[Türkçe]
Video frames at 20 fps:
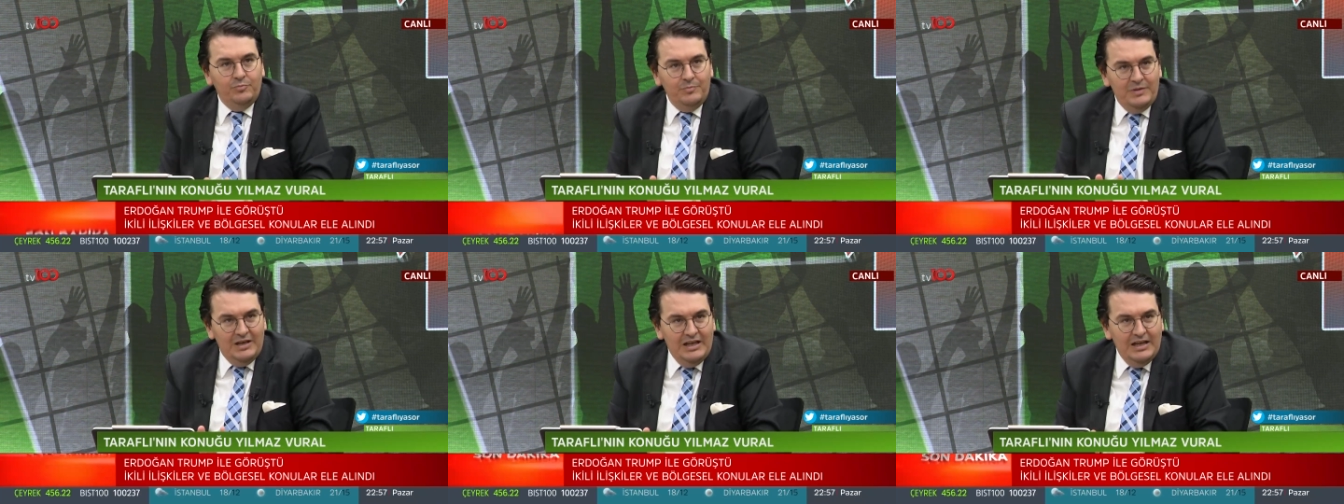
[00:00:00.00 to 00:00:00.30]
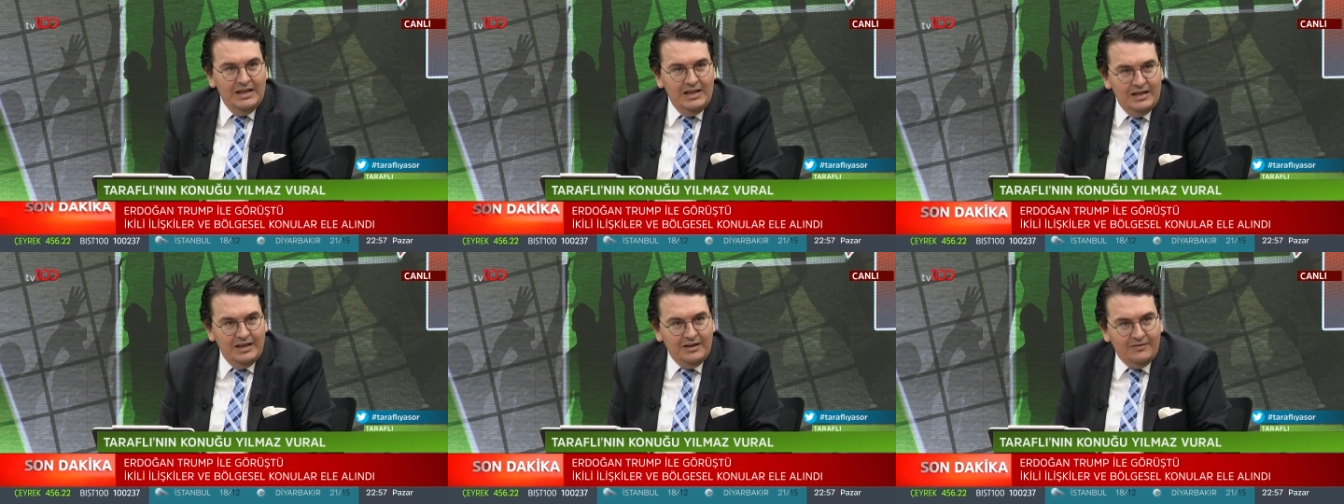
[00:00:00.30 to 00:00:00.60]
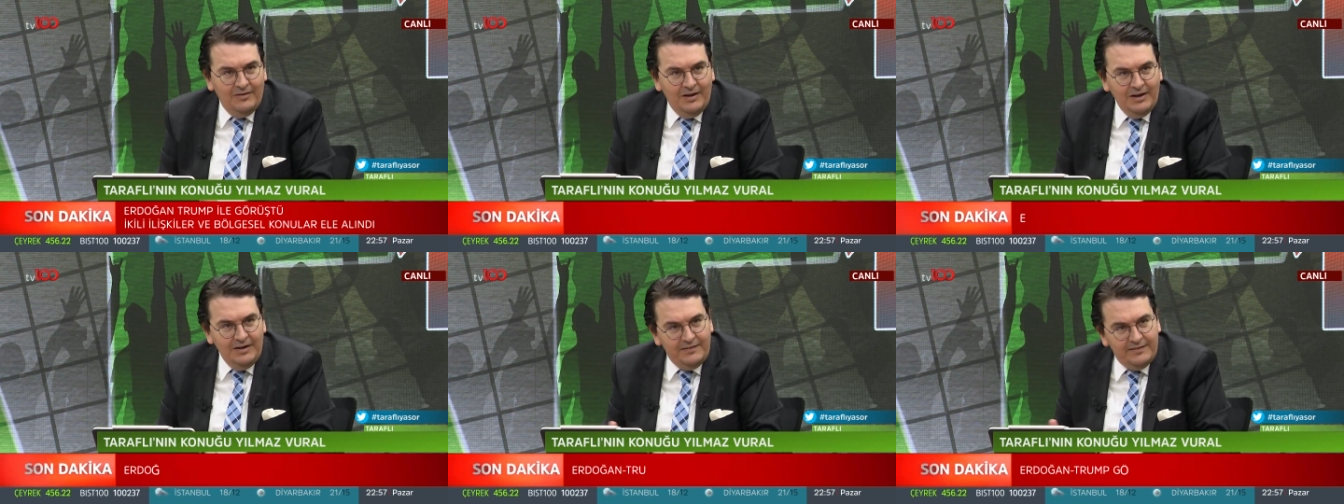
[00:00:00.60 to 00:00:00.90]
Milli Lig
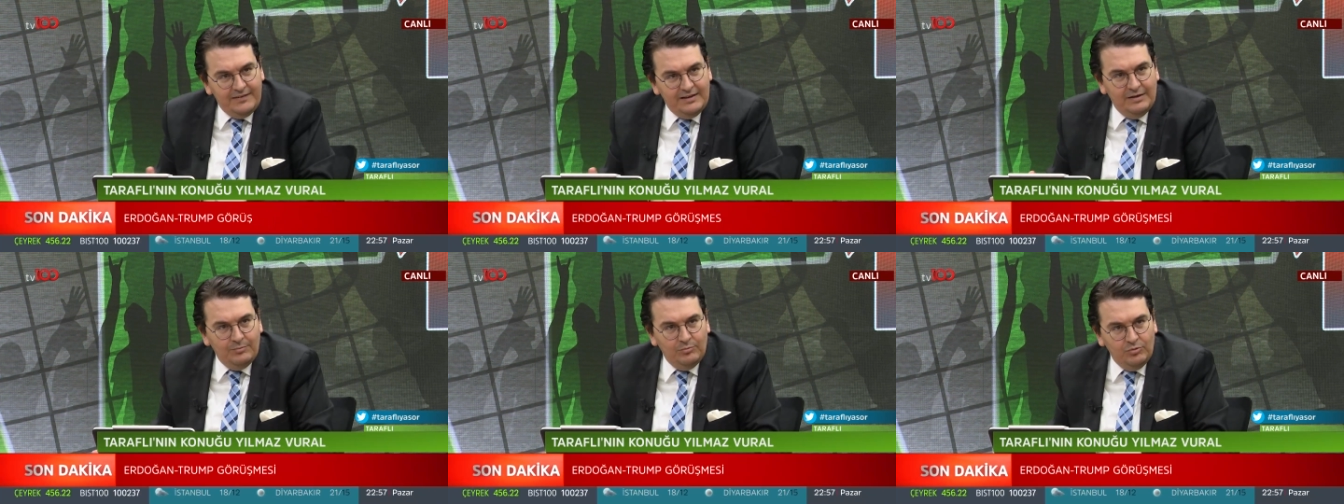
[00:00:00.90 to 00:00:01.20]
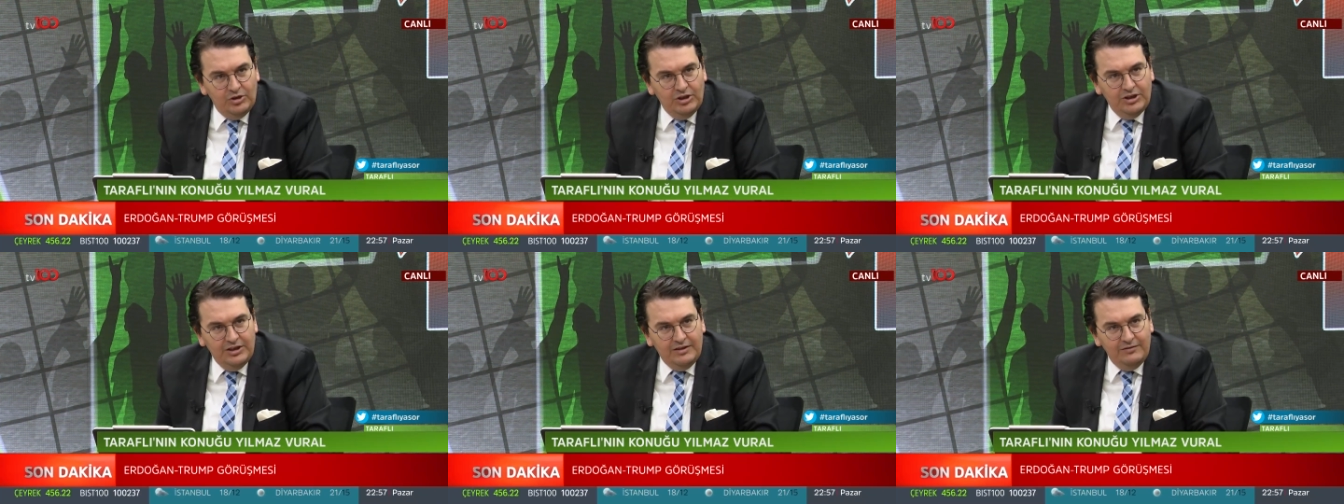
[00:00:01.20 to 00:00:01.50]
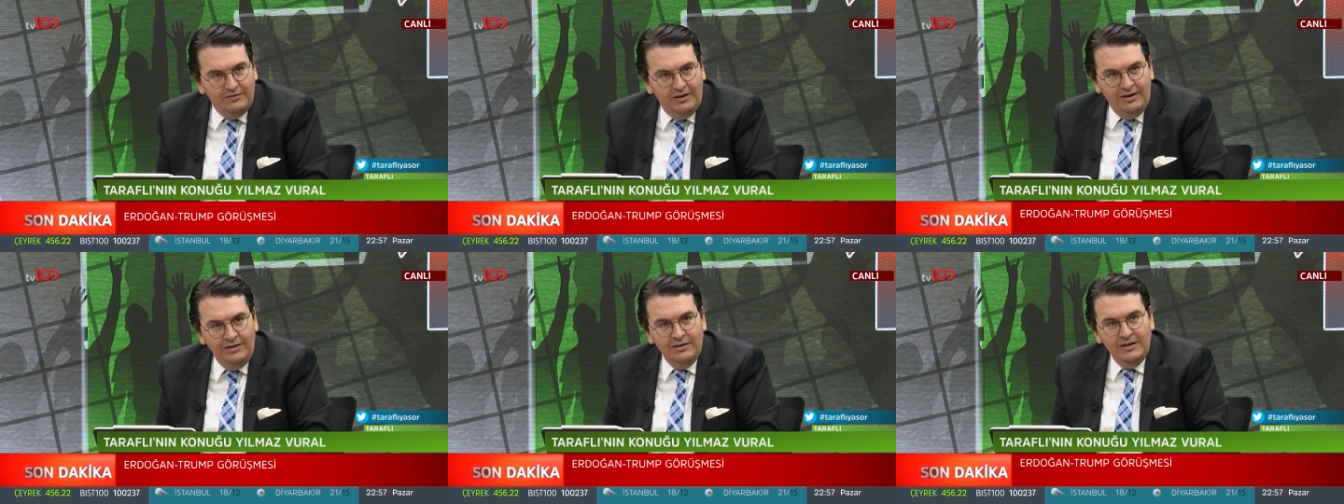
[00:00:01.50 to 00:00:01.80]
var, İstanbul
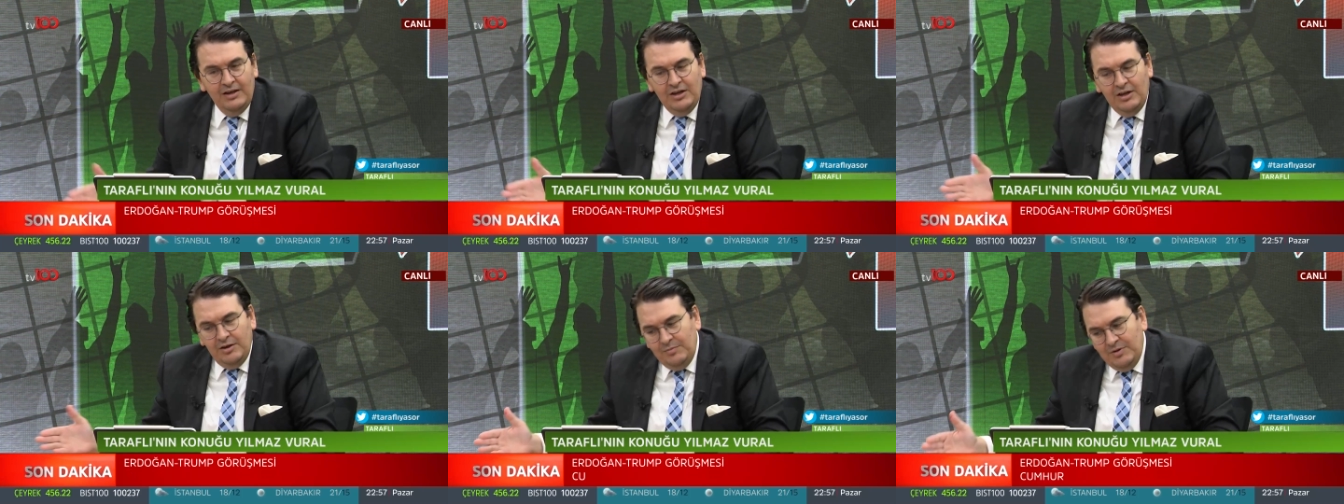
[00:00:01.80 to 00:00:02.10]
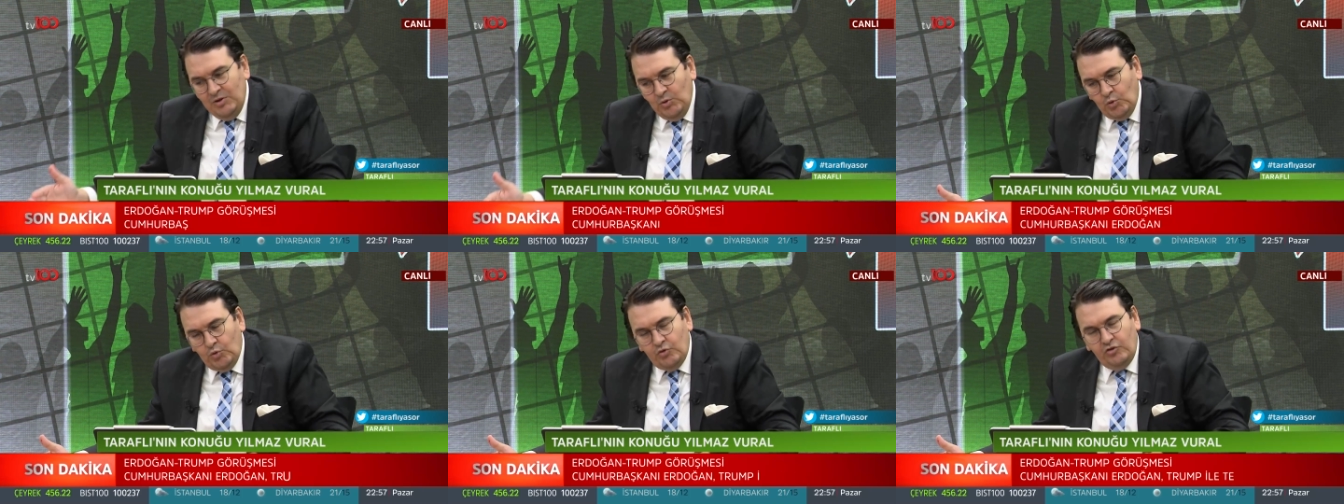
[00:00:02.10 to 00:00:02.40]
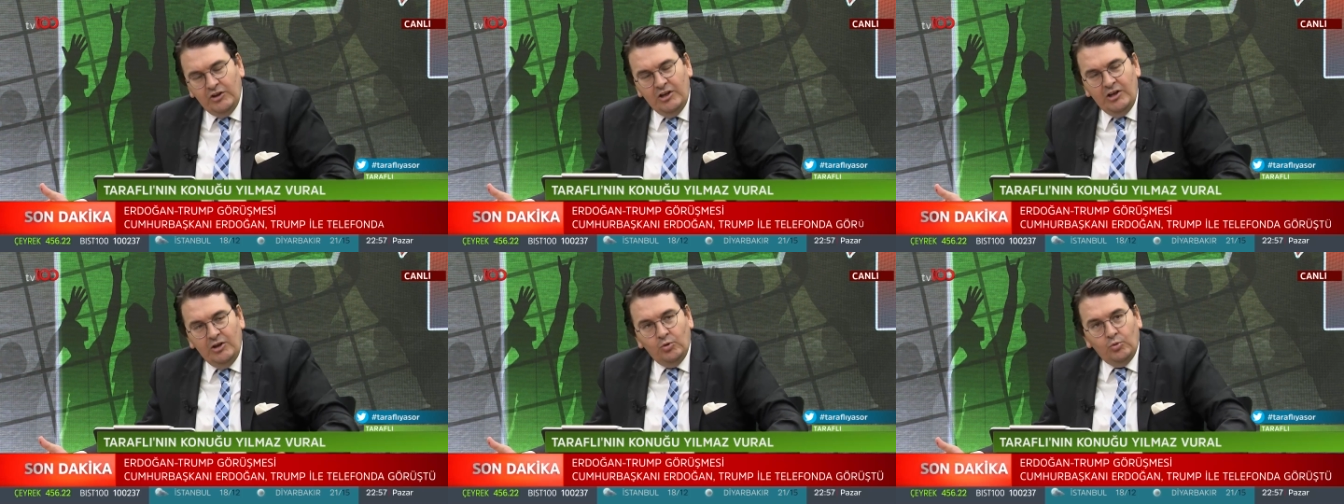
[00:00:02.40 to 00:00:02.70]
Ligi var.
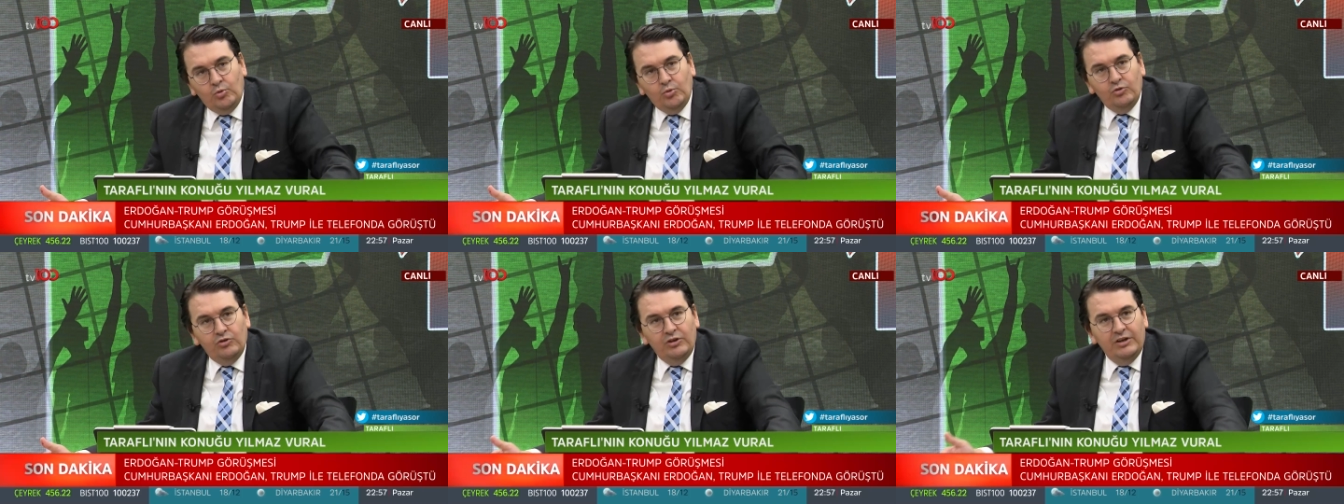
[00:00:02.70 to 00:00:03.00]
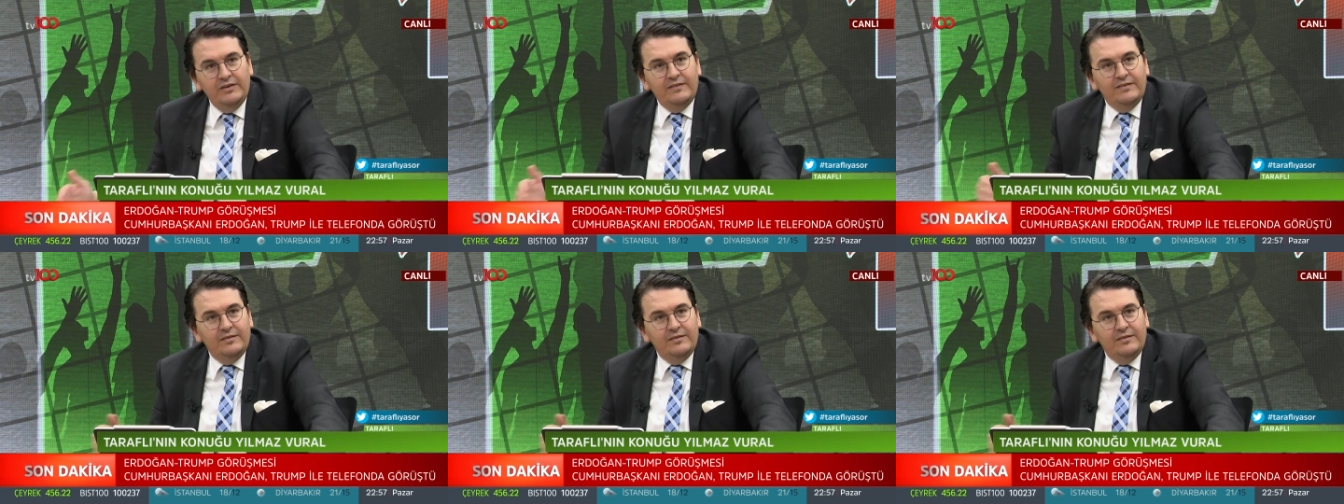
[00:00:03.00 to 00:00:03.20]
1959'dan yani resmi